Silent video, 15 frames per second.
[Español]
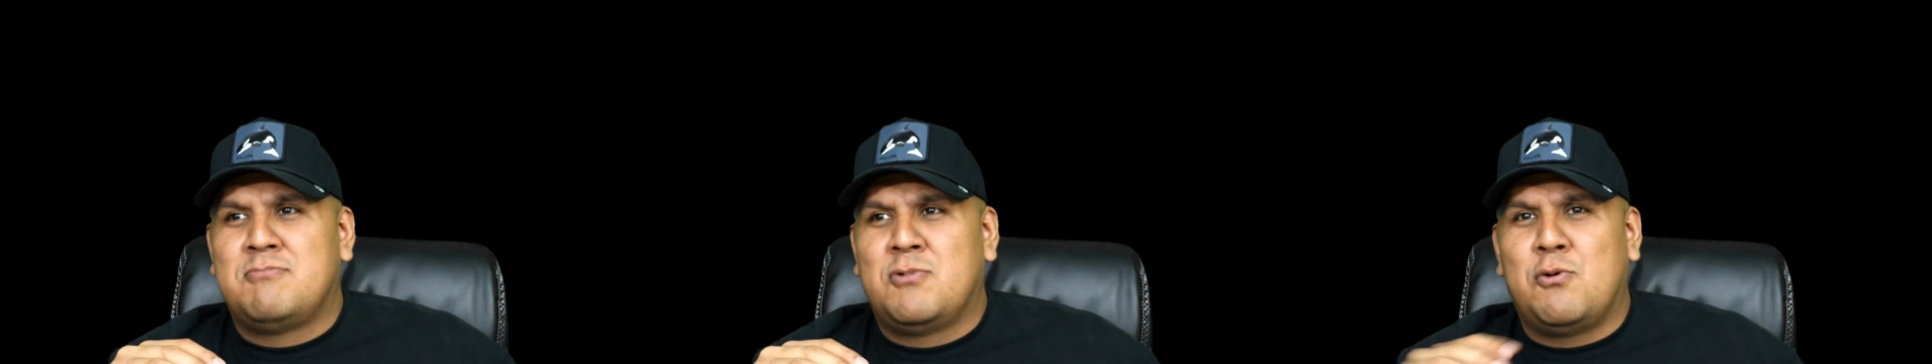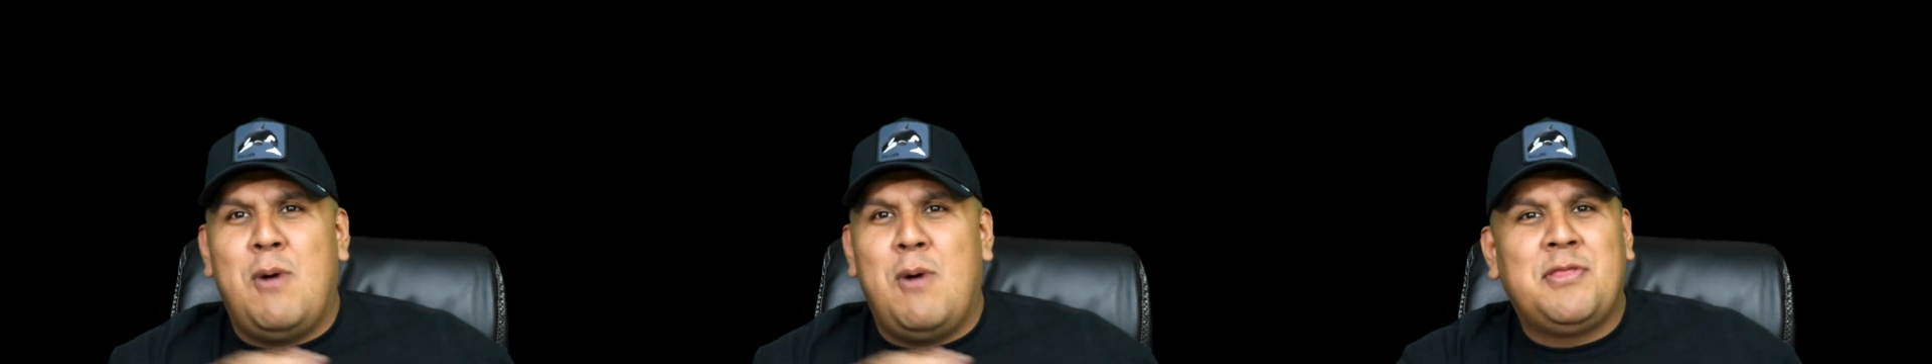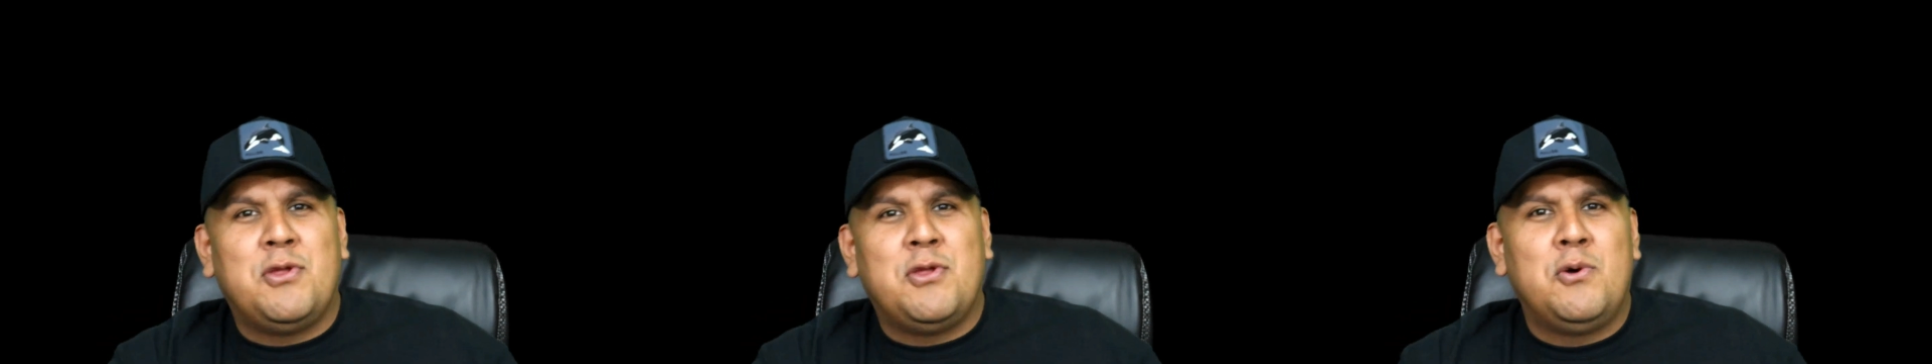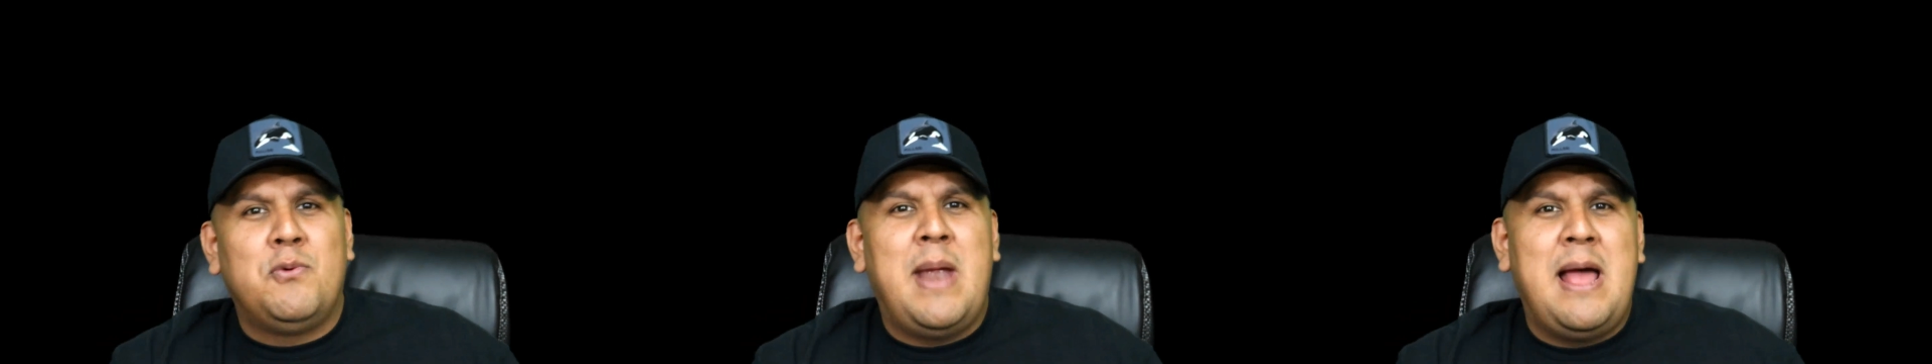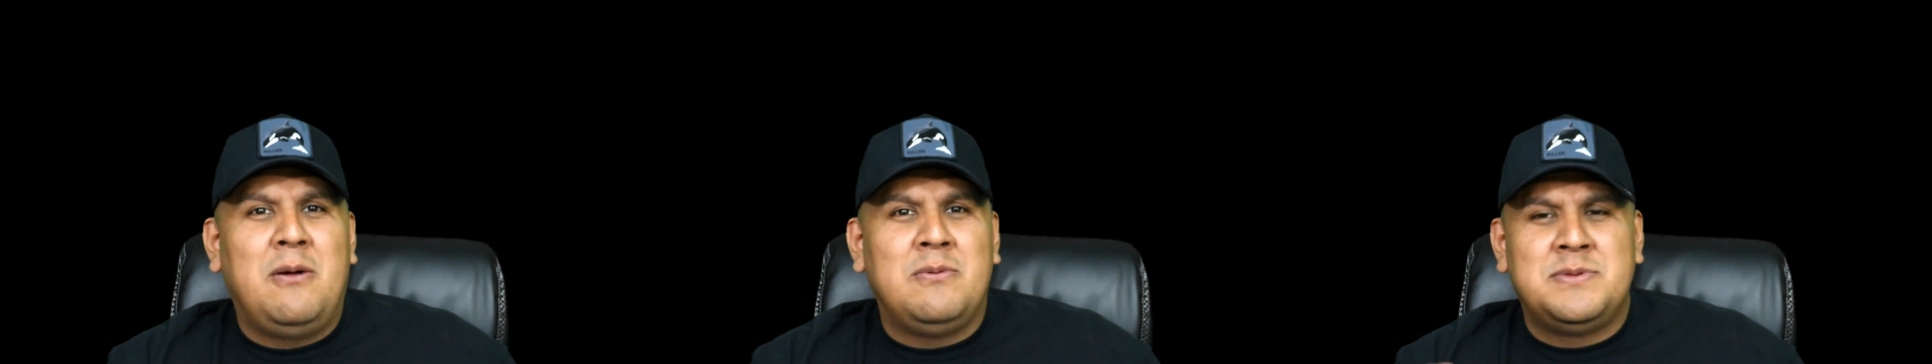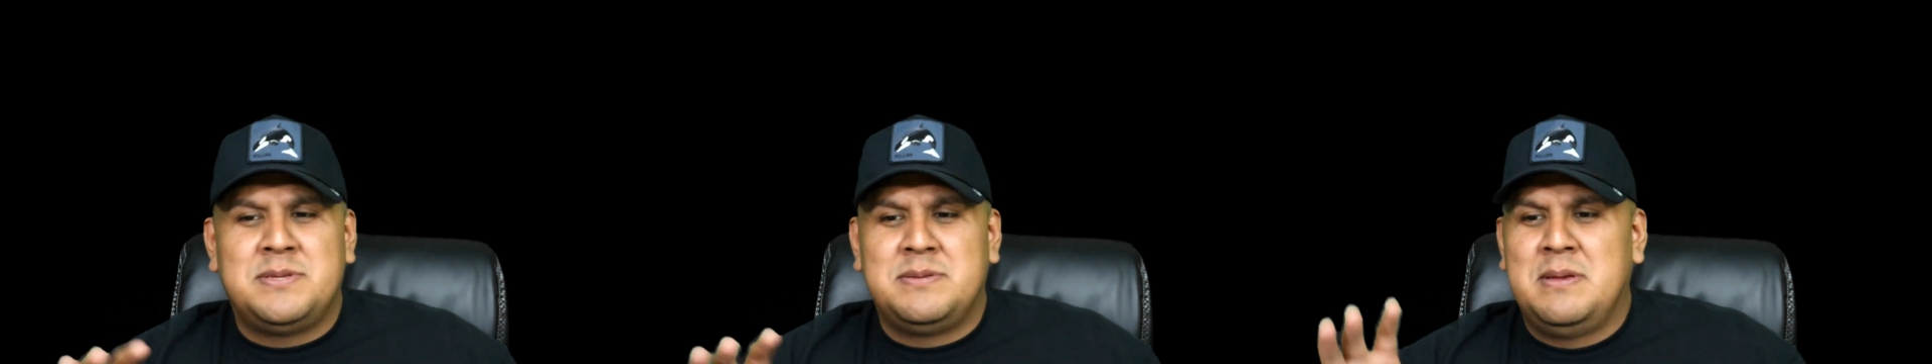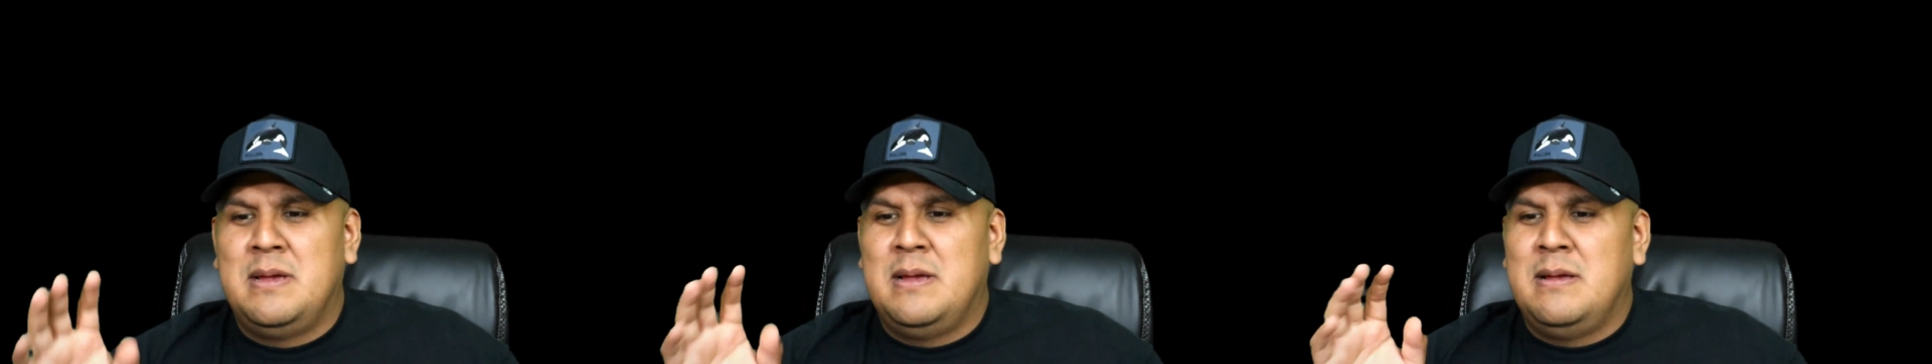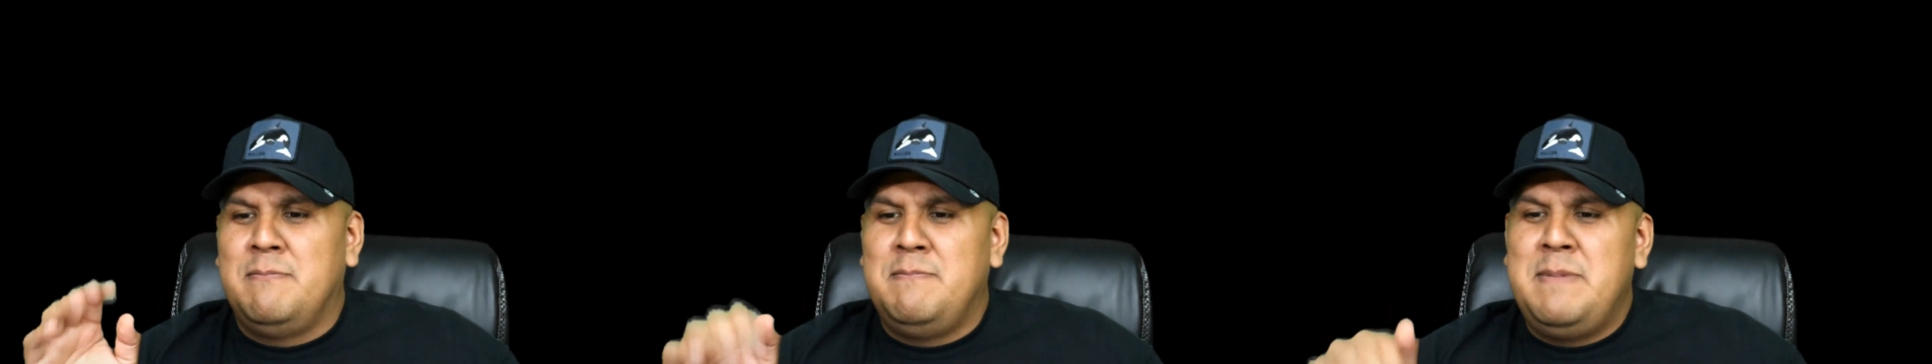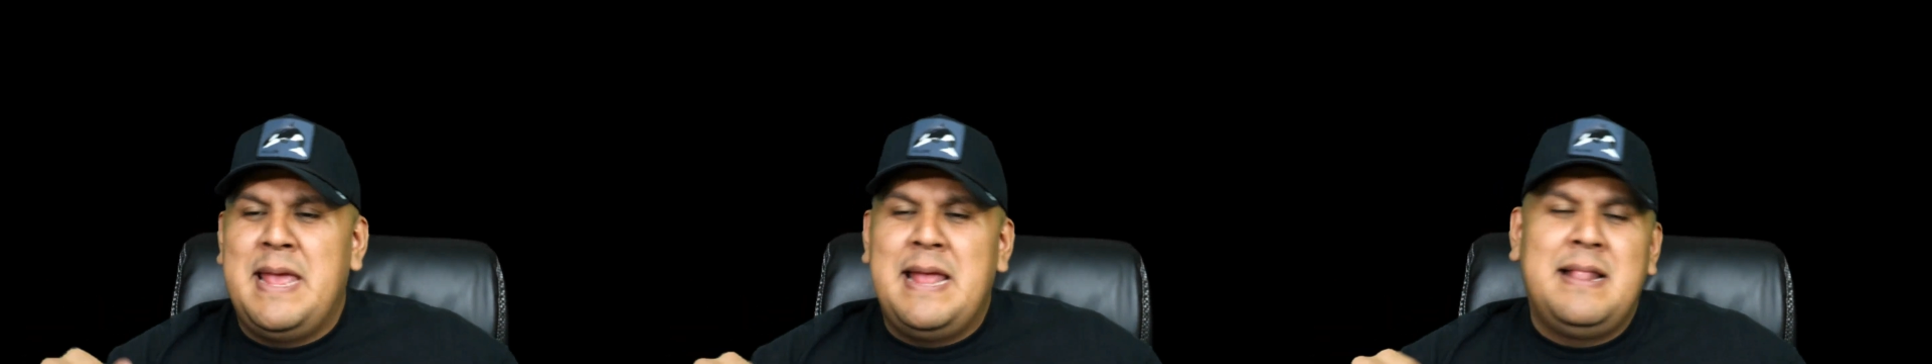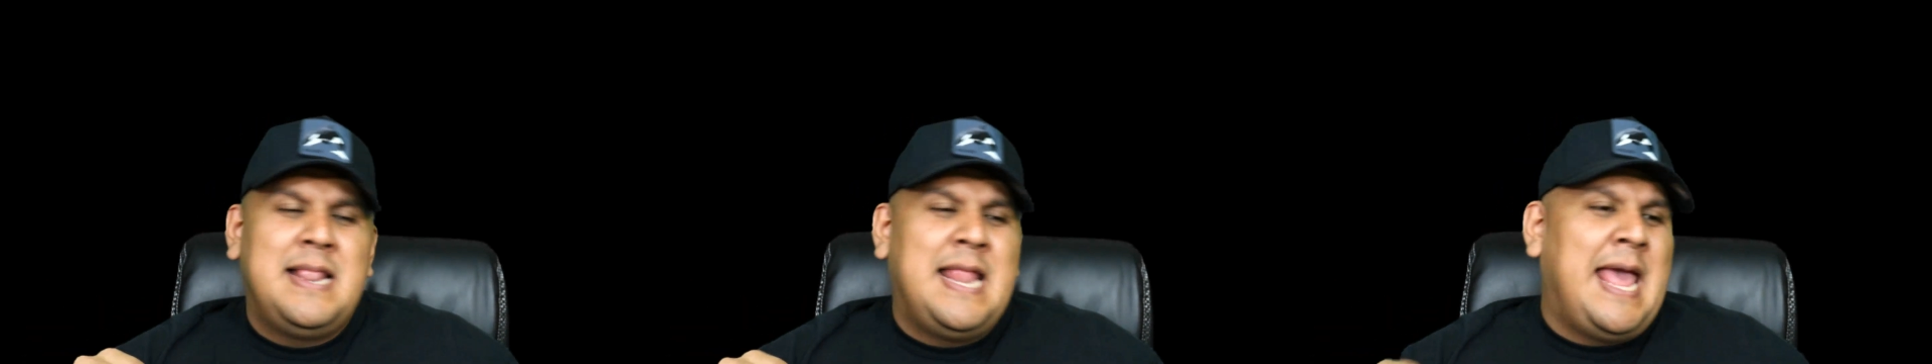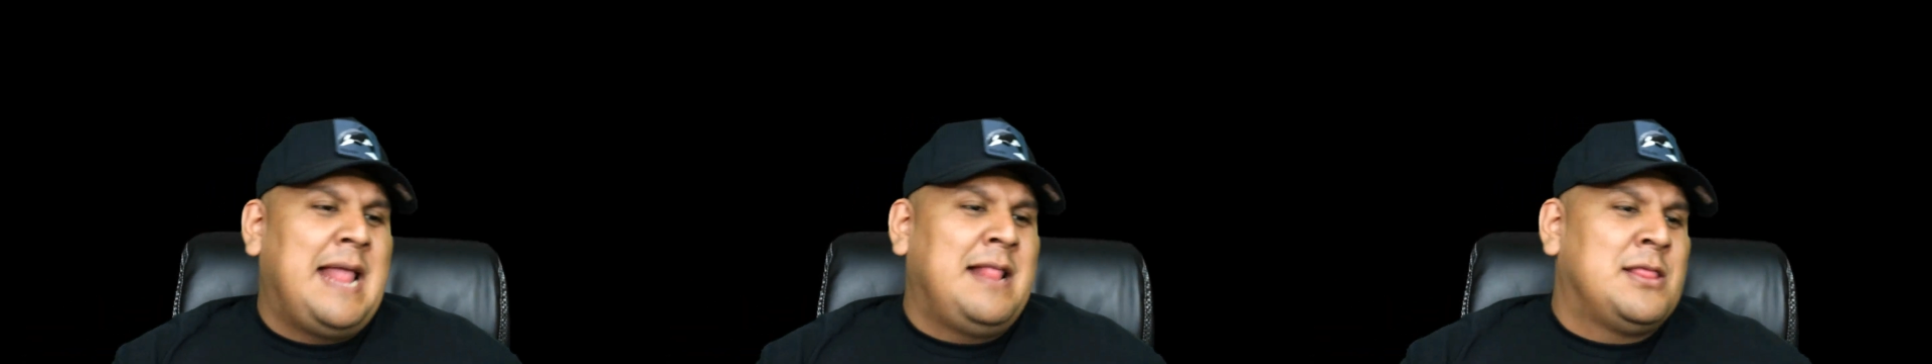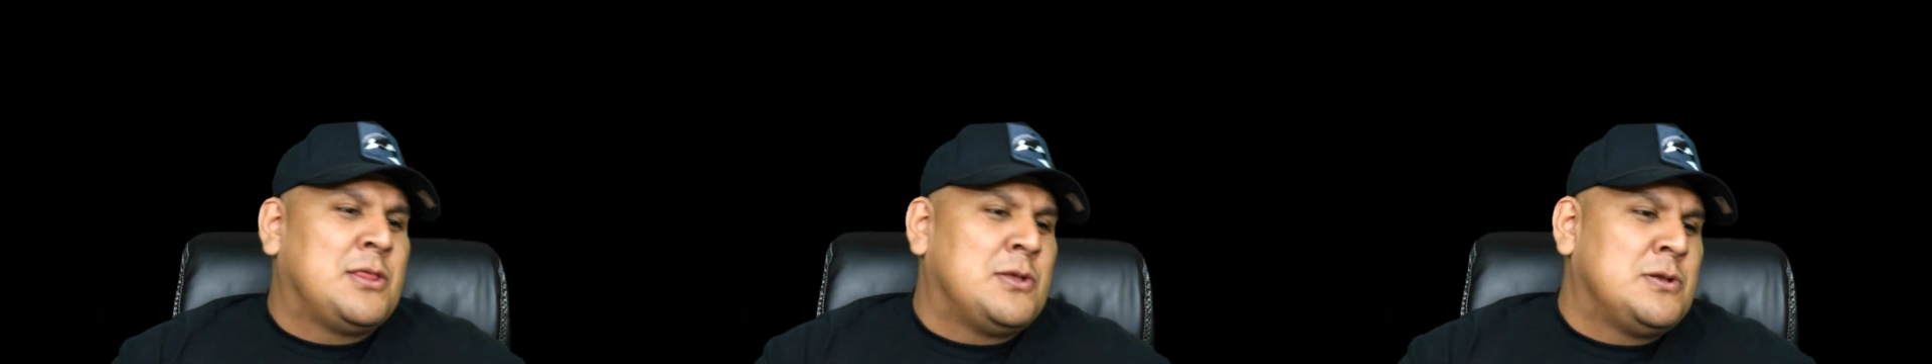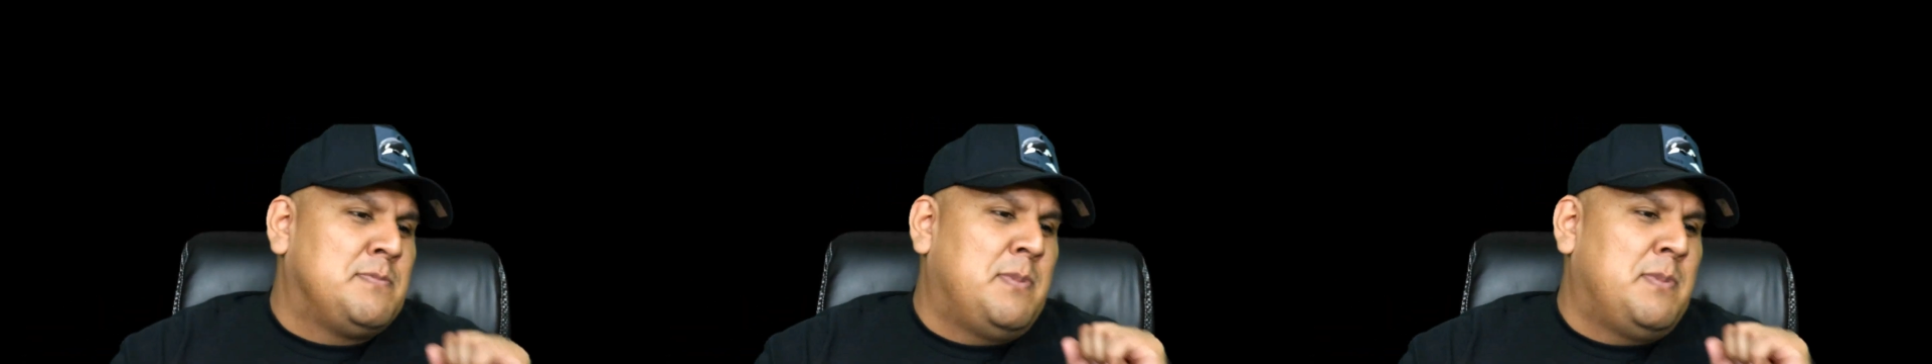cuatro rounds bien lentos.